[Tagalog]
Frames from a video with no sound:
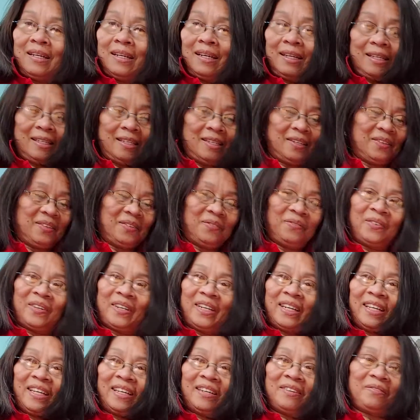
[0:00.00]
Hi, good
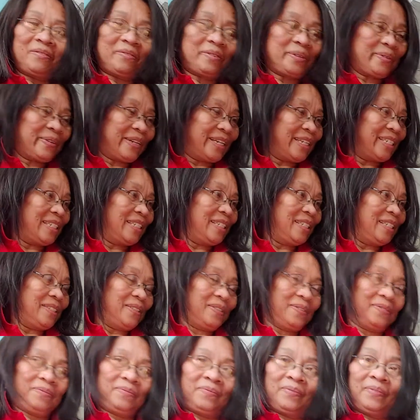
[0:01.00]
morning everyone.
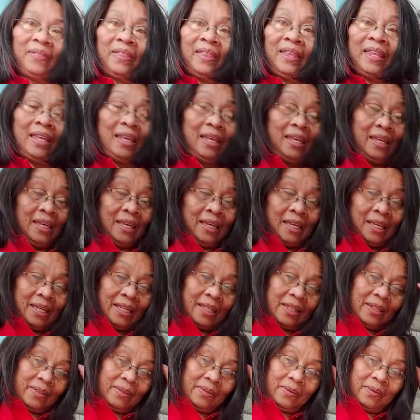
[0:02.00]

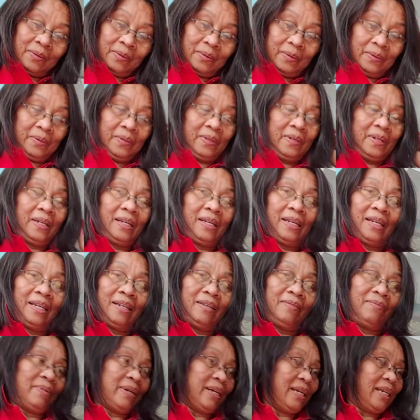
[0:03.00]
Ito
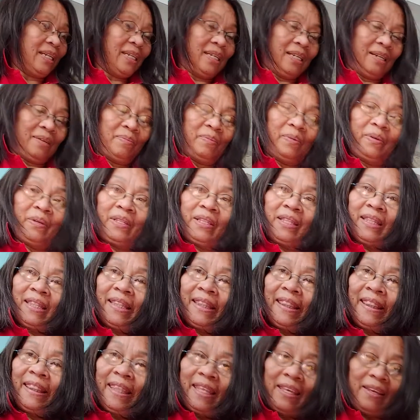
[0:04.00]
ang mga gamot
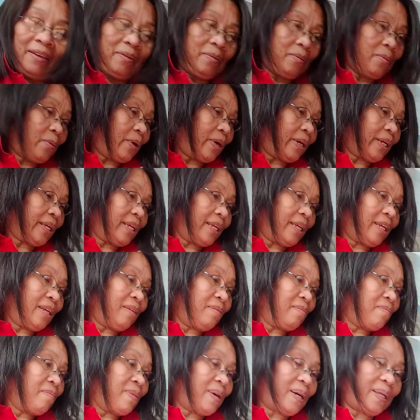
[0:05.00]
ni
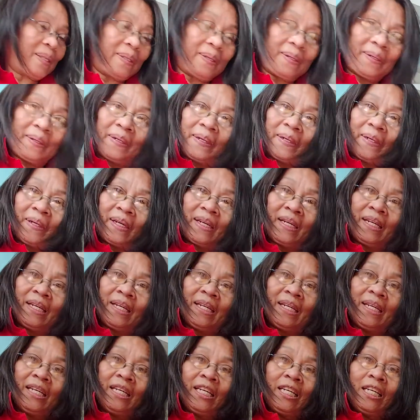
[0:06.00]
working mother.
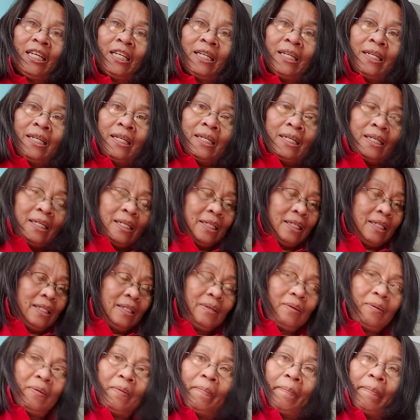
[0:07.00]

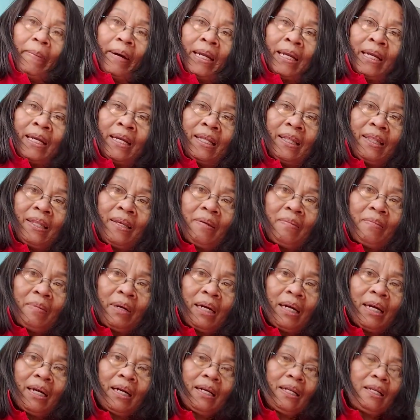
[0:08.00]
So, para hindi
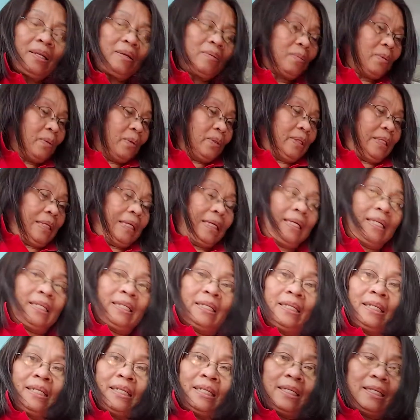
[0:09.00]

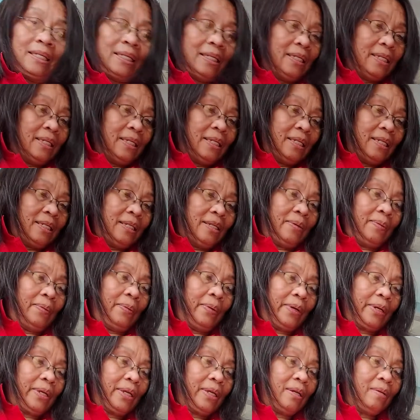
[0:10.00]
makakalimutan, si
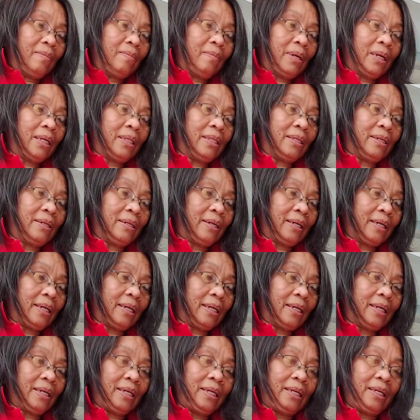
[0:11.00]
working mother
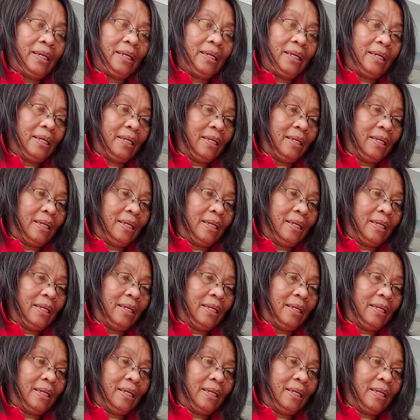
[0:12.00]
ay